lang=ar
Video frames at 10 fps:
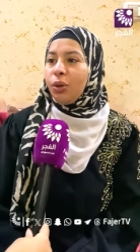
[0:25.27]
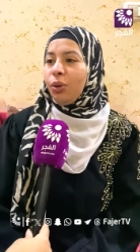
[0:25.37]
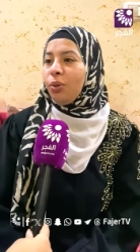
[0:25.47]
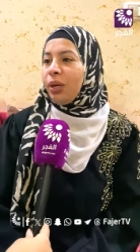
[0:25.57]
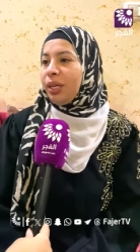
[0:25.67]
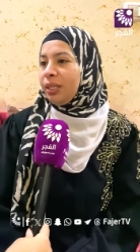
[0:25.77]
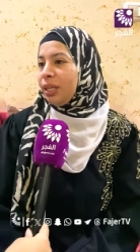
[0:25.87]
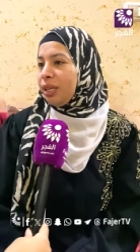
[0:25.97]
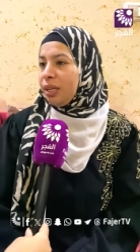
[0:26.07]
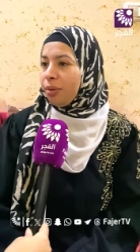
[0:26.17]
هو الوحيد
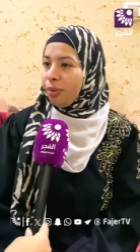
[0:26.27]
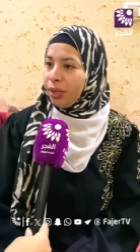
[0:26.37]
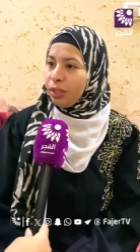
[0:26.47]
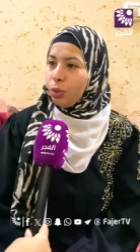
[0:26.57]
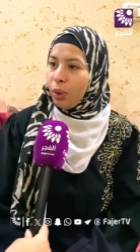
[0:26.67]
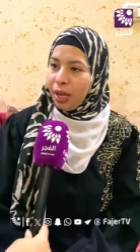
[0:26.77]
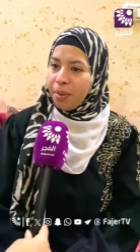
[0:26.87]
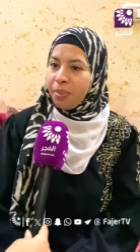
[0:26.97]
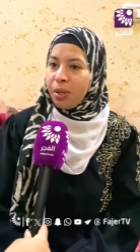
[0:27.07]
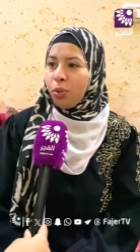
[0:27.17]
اللي نفذ هو
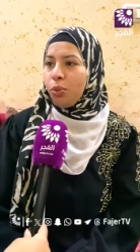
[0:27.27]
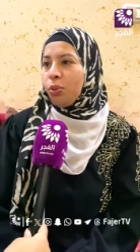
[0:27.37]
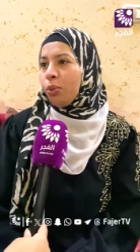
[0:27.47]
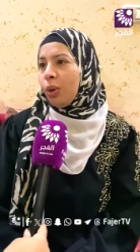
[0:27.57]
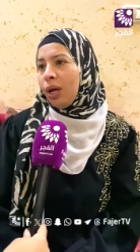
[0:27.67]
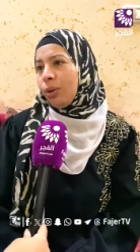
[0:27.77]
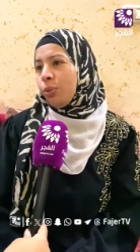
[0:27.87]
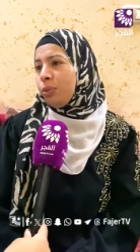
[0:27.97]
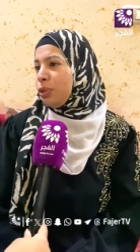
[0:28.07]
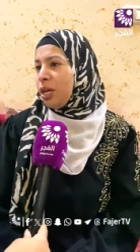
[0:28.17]
عامر
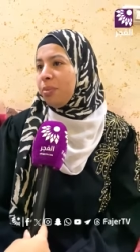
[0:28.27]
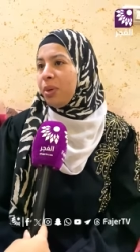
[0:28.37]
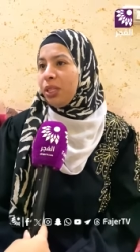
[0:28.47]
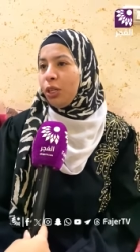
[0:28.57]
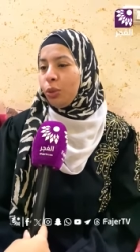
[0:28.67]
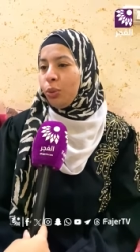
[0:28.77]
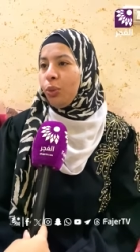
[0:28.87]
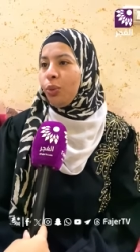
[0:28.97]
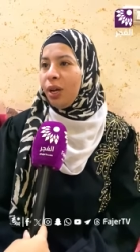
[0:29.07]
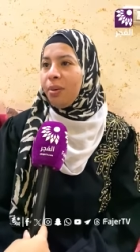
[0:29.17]
وجهاد مات على
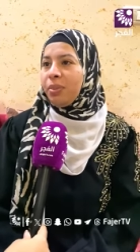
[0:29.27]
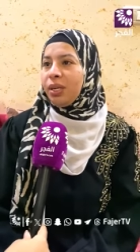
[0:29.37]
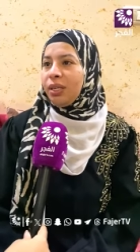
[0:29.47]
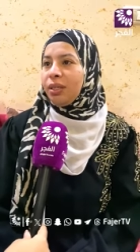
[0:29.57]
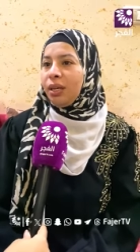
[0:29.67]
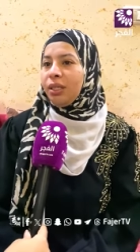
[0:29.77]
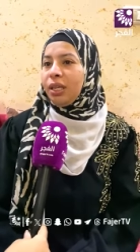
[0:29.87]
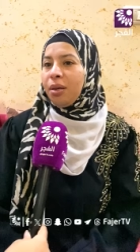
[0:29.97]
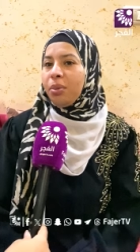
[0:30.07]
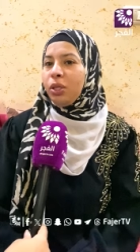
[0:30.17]
طول وعامر قعد
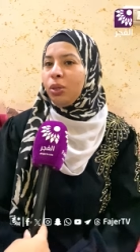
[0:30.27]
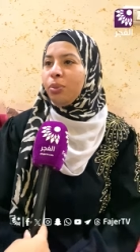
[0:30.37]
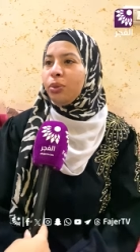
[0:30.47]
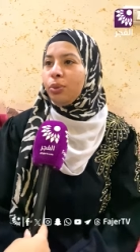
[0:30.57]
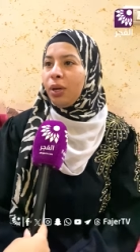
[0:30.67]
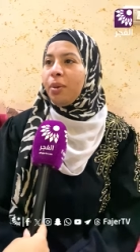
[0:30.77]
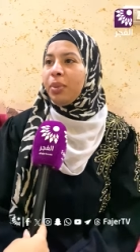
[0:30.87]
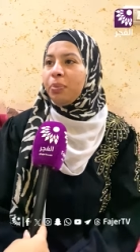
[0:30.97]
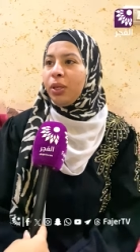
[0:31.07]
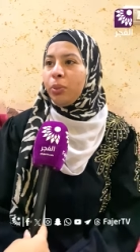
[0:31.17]
كم يوم
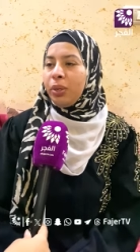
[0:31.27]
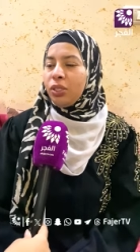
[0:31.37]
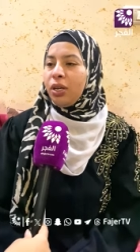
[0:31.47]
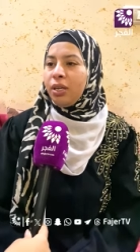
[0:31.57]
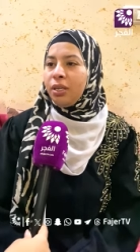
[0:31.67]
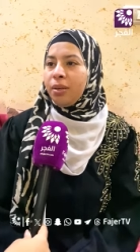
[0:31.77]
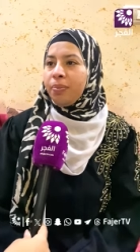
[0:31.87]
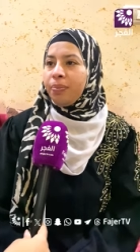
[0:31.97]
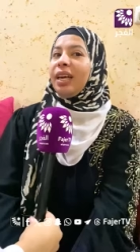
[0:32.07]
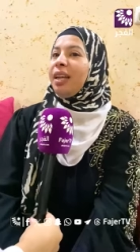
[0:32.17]
واحمد بعد بعشر ايام
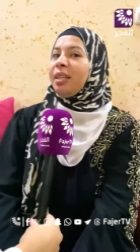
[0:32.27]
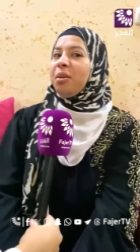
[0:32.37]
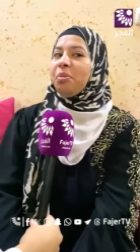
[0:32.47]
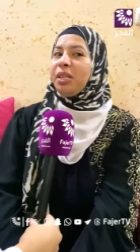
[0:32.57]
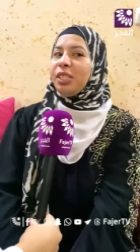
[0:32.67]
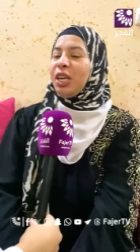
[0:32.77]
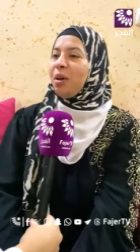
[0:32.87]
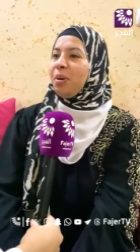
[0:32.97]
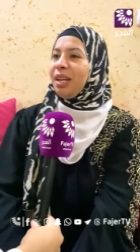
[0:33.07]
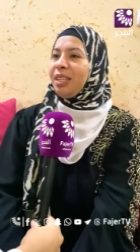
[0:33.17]
كانت البنت جايه
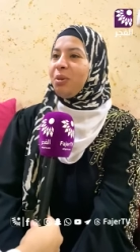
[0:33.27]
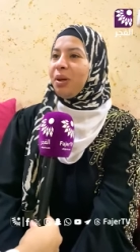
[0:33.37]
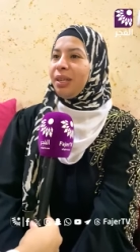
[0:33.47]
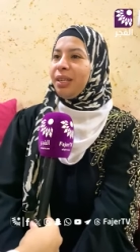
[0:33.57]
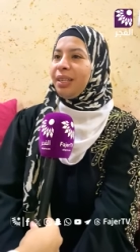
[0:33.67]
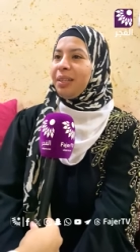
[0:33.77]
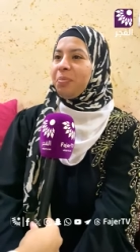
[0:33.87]
لها دواله